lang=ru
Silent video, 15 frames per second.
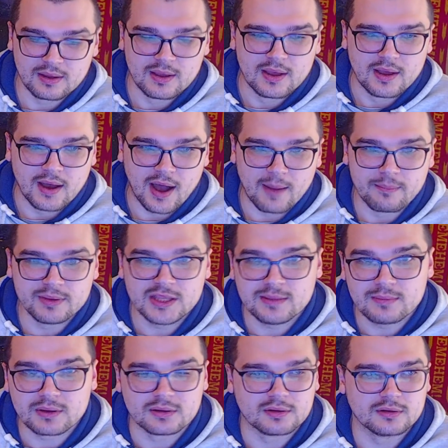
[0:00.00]

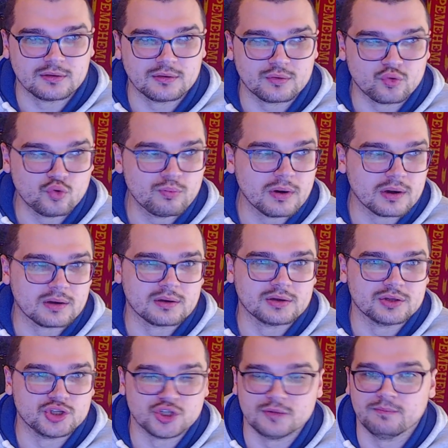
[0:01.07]
обнимет э, кубок
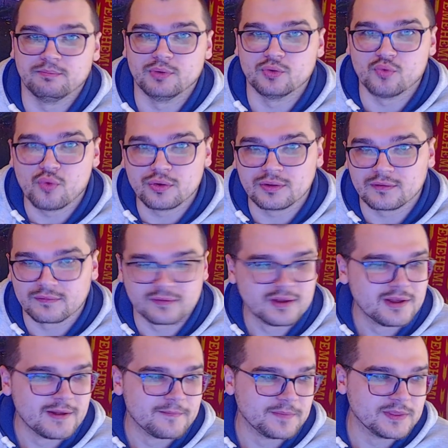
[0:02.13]
чемпионов –
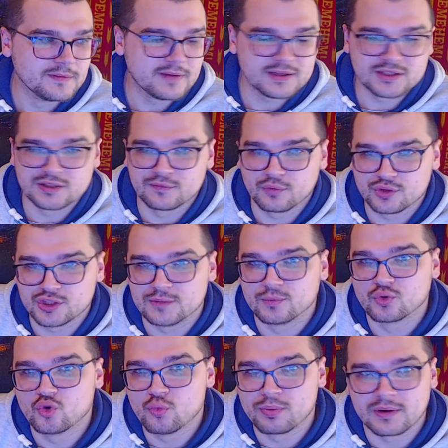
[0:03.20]
28
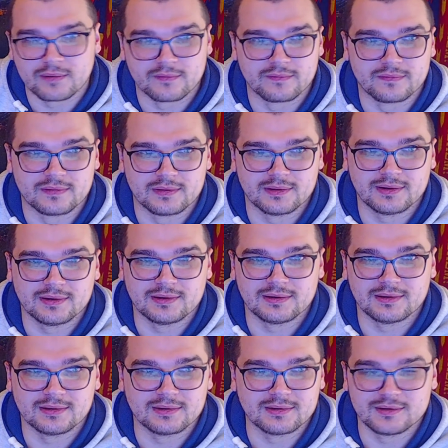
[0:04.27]
кубков
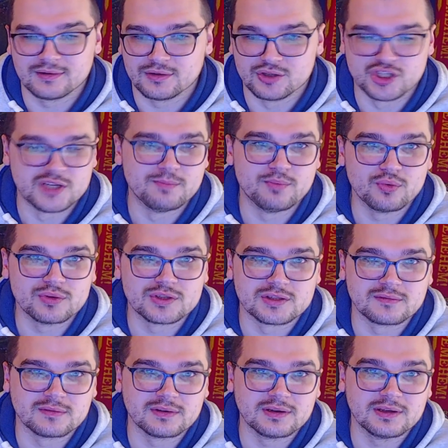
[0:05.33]
э,
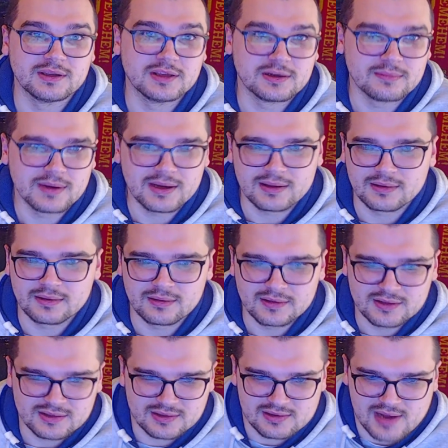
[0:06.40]
чемпионства Германии
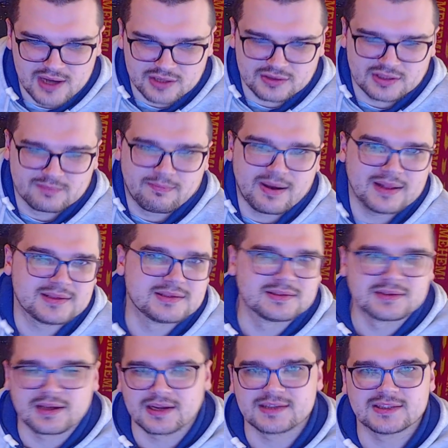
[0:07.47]
и ляжет спать с
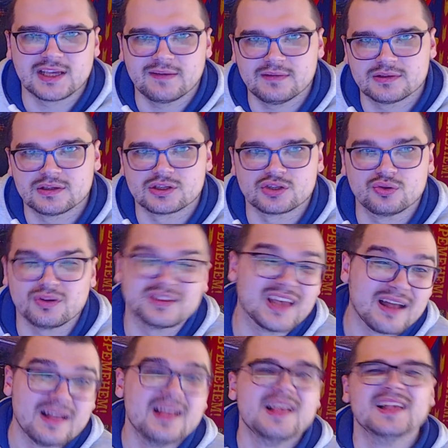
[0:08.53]
красавицей с женой. Да,
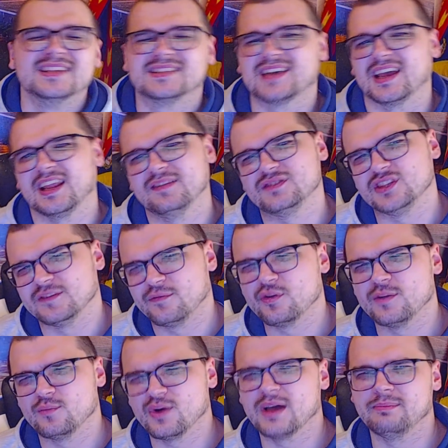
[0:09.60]
скорее всего
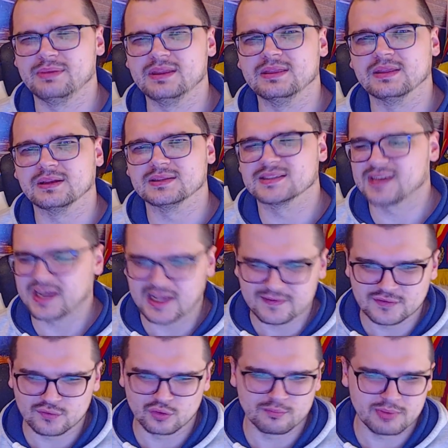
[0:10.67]
ему обидно, скорее
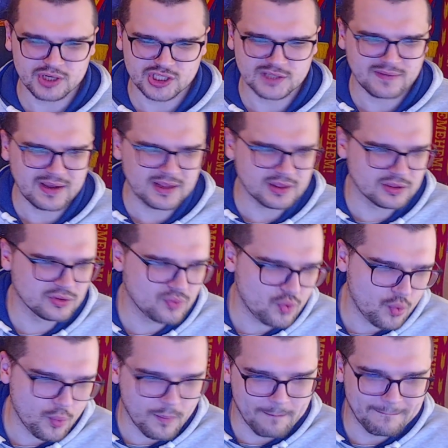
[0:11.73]
всего он переживает,
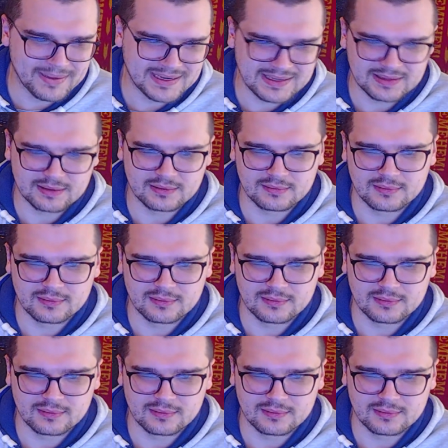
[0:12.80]
но, блин,